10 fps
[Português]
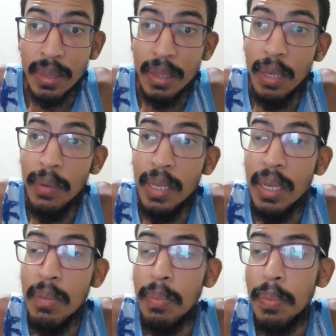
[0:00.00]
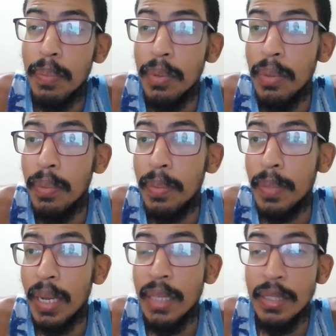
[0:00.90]
Não é nem por,
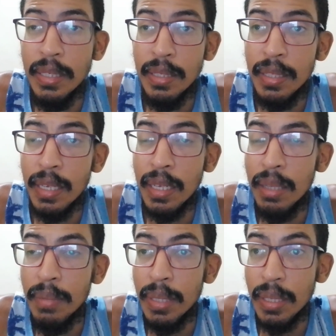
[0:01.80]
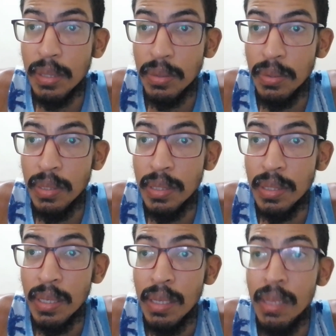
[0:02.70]
pela gente ter
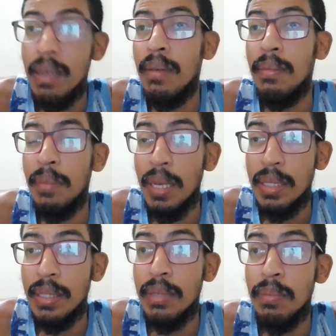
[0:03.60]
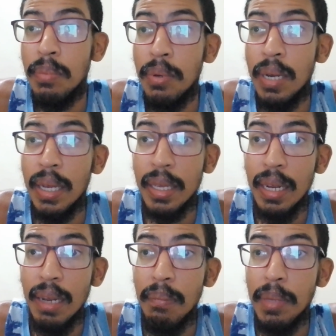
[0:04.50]
limitações, mas sim por
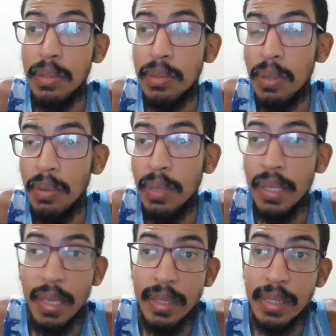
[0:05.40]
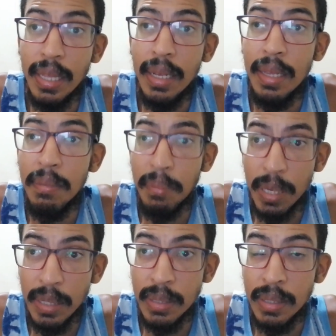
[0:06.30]
aquela pessoa que está na
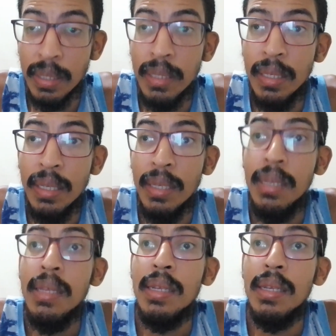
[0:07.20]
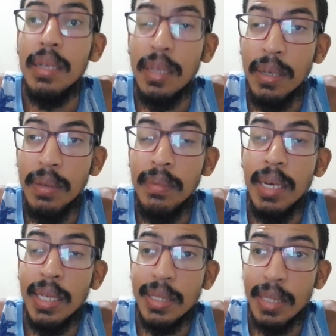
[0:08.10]
empresa não
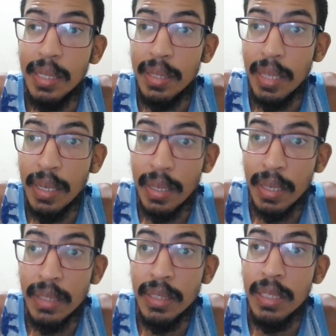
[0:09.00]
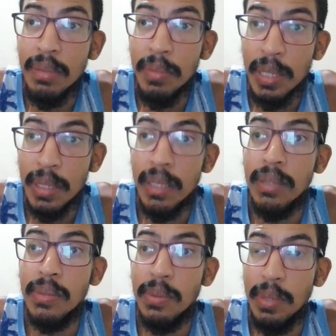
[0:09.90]
aceitar as
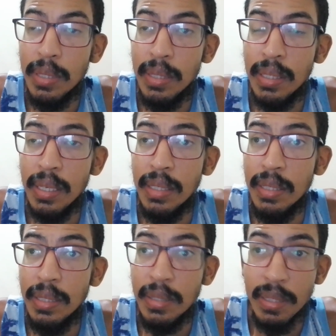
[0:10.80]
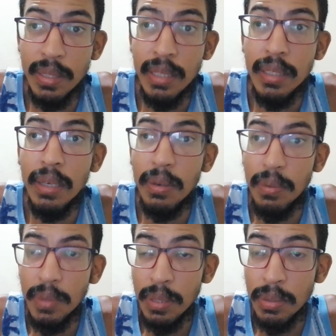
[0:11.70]
limitações que a gente tem e
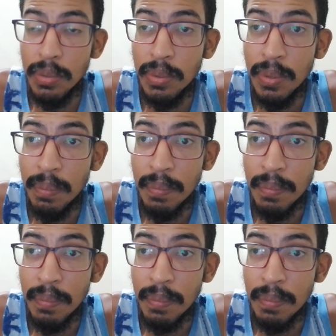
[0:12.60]
com isso,